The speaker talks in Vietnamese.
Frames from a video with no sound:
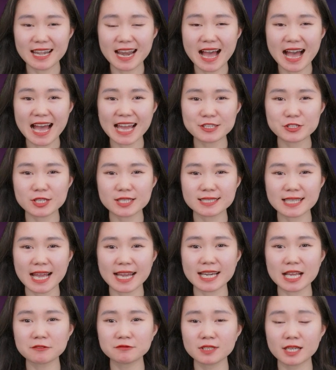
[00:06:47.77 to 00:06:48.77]
là hai chuyên gia
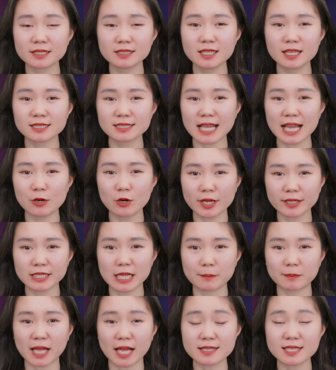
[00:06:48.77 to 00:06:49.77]
đã vừa đưa ra luận
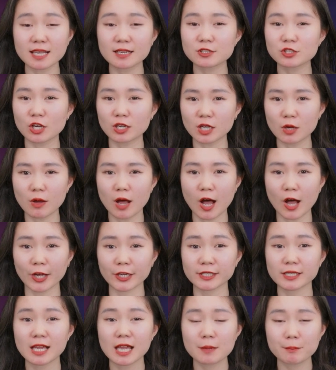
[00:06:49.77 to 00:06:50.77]
điểm cá nhân cho câu
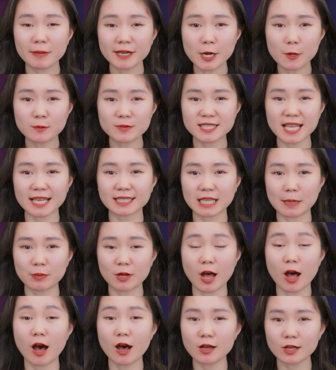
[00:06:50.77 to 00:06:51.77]
hỏi bất động sản gặp
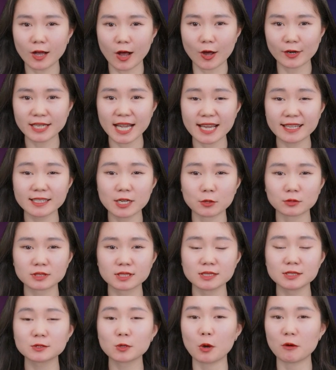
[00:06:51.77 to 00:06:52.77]
khó có nên đầu
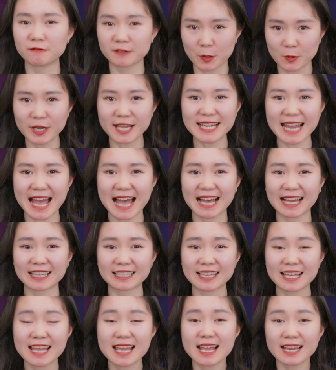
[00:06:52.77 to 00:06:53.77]
tư cổ phiếu ngân hàng.
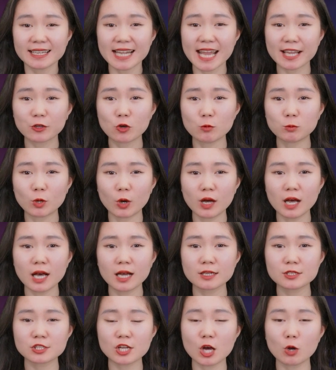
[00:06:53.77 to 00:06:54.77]
Để củng cố
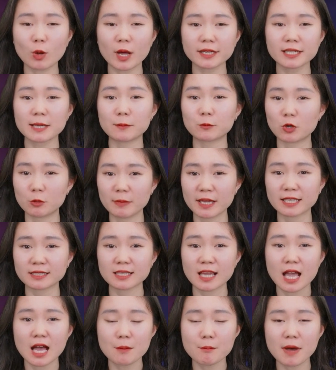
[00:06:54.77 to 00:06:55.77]
hơn cho quan điểm của mình,
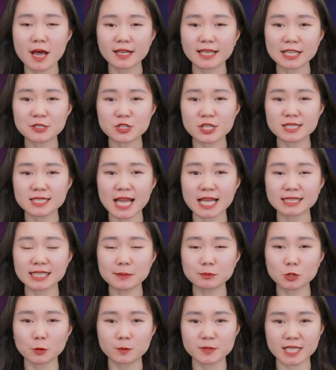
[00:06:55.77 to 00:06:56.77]
mời các chuyên gia tiếp
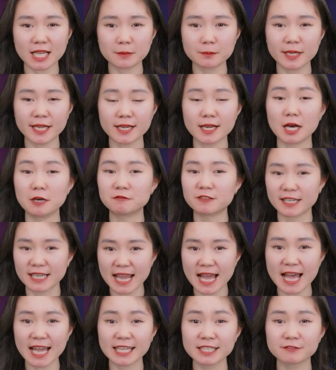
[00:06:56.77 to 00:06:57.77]
tục tranh biện ở phần
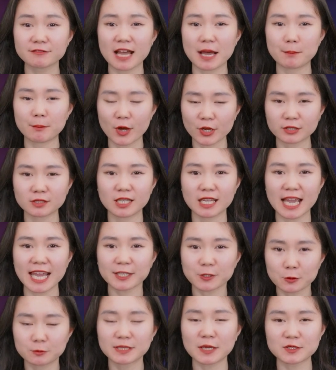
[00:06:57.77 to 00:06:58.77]
2 và mọi người hãy
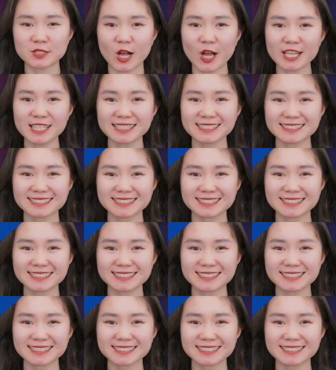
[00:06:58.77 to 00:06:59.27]
cùng theo dõi.